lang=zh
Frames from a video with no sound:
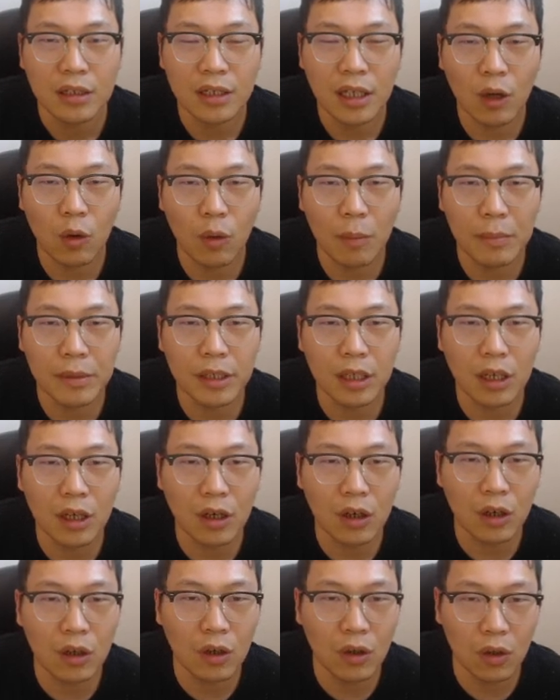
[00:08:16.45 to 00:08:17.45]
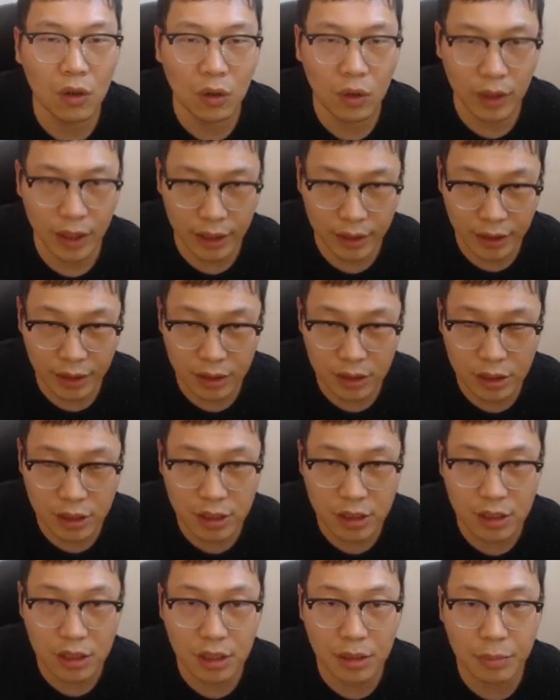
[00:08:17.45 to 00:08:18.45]
那我们的后肯定
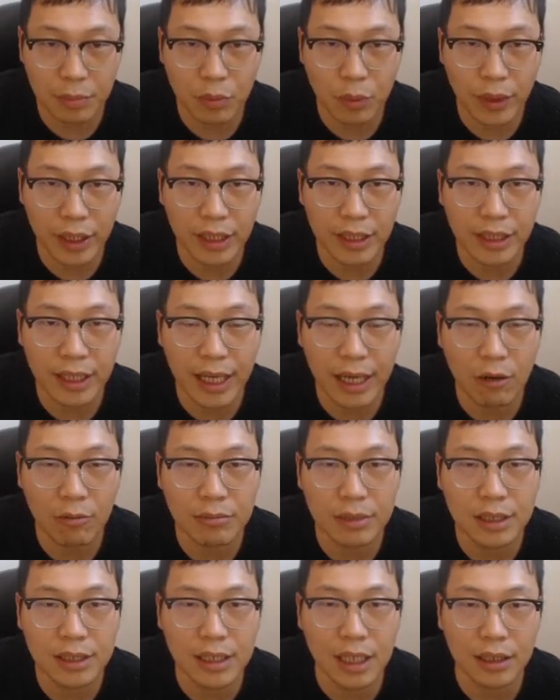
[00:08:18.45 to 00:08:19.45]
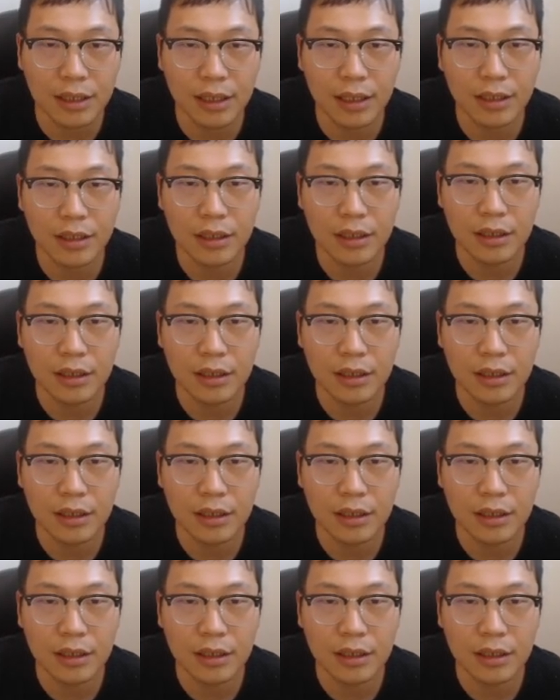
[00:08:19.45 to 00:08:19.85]
是不会离开我们的象的，